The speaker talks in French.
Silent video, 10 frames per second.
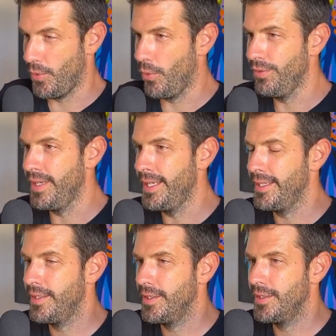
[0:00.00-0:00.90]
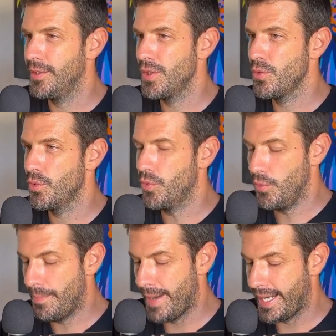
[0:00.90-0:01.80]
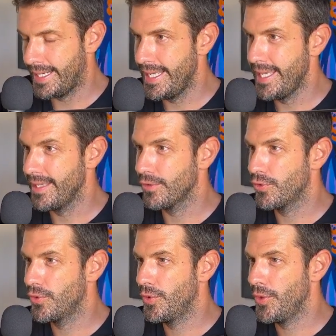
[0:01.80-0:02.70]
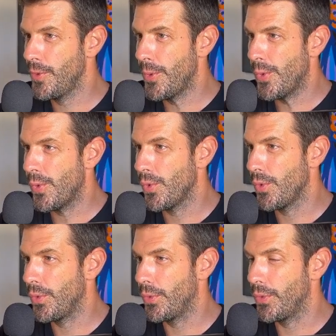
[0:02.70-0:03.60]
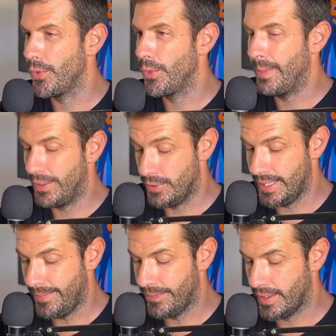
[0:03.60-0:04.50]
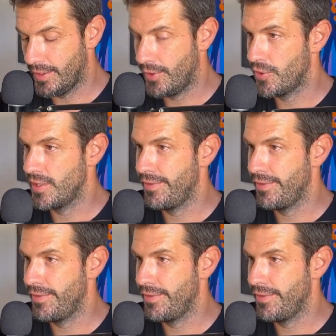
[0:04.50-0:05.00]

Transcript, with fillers: on va du coup parler de, bah de ça. Euh, j'ai